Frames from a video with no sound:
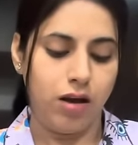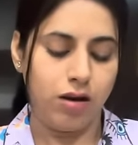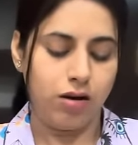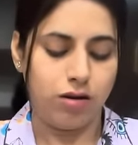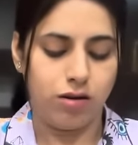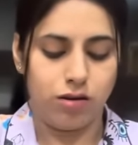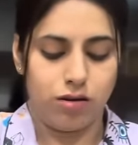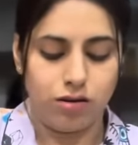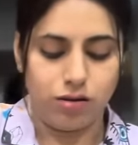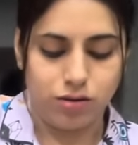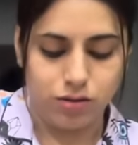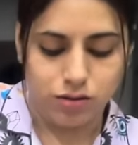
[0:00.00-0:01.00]

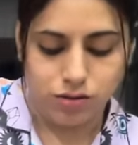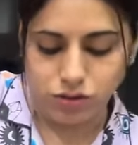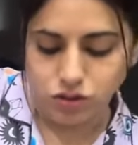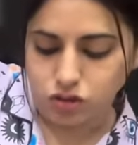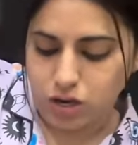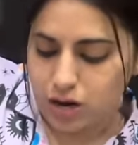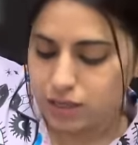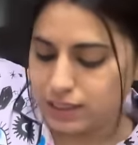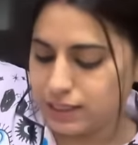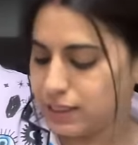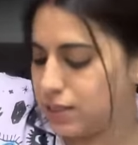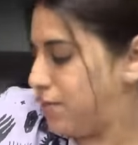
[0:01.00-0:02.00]
चार
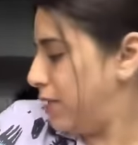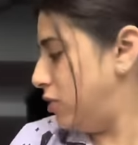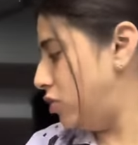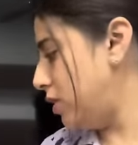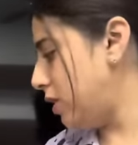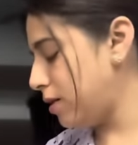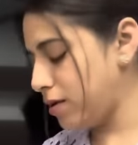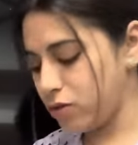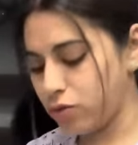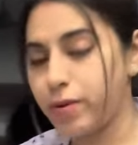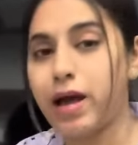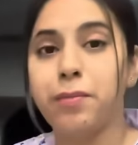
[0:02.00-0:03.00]
चीज़ें भेजी हैं
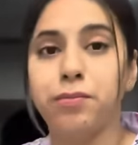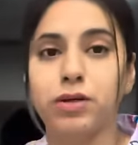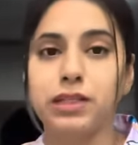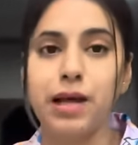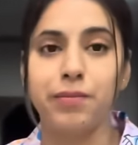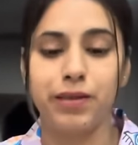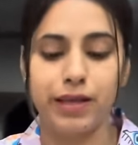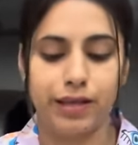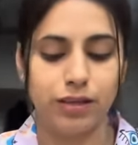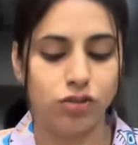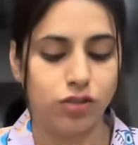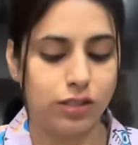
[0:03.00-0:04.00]
तो मैं आपके सामने एक
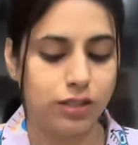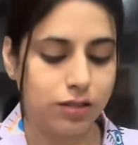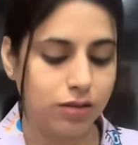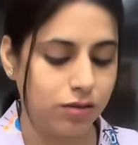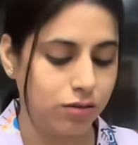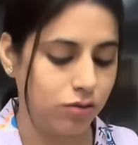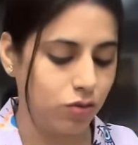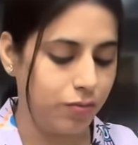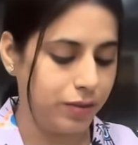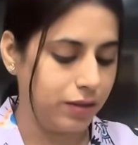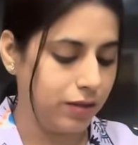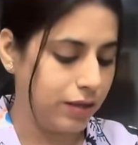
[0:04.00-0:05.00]
एक चीज़
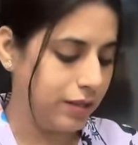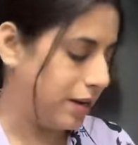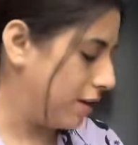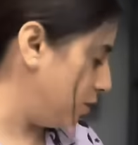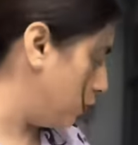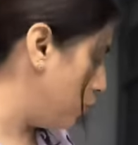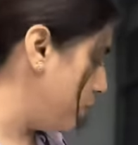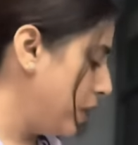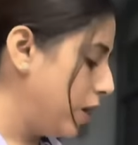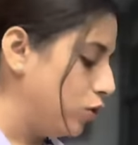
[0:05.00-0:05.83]
ओपन करके दिखा देती हूँ